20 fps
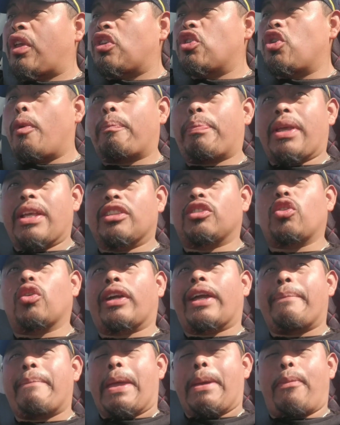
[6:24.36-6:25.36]
yo pienso
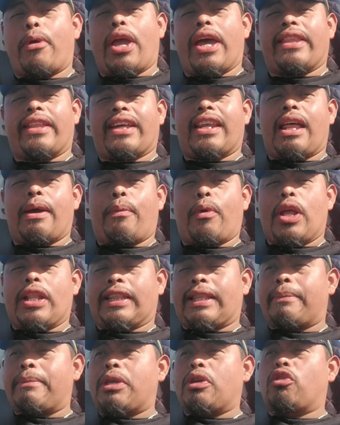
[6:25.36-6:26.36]
que me voy a dar la
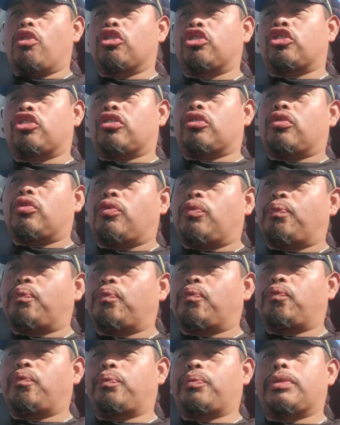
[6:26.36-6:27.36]
vuelta, amigos.
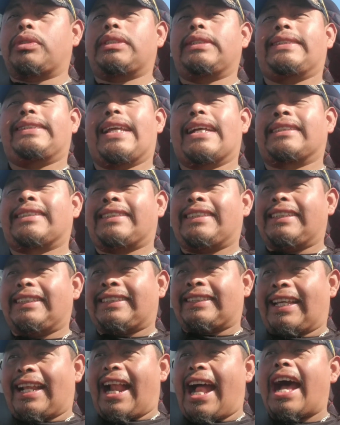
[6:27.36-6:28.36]
Y así
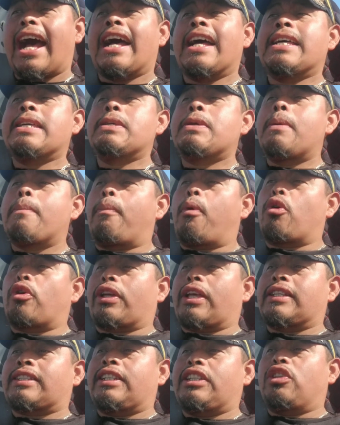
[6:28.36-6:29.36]
será,
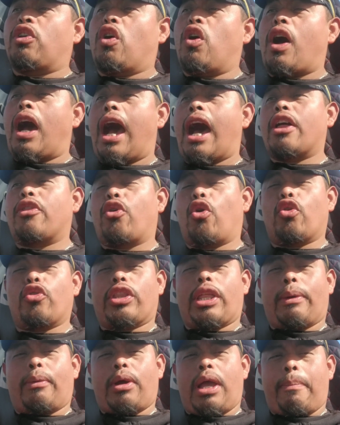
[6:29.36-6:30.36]
porque si no, ¿a
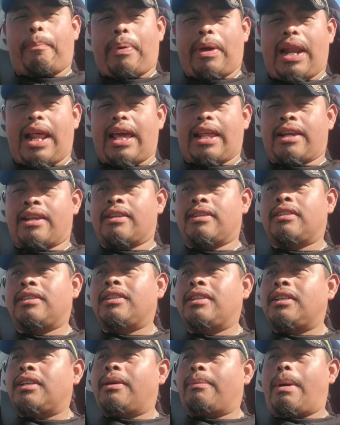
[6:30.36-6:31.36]
dónde voy a parar?
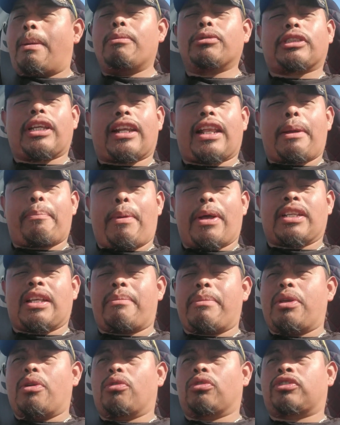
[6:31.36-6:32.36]
Vamos a ver qué pasa,
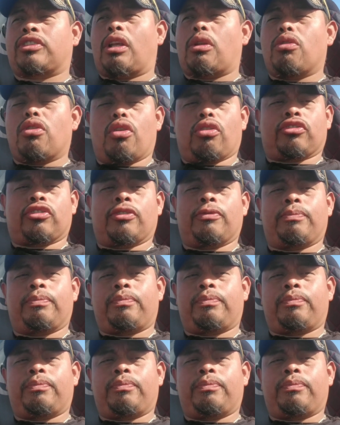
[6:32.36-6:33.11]
amigos. Saludos.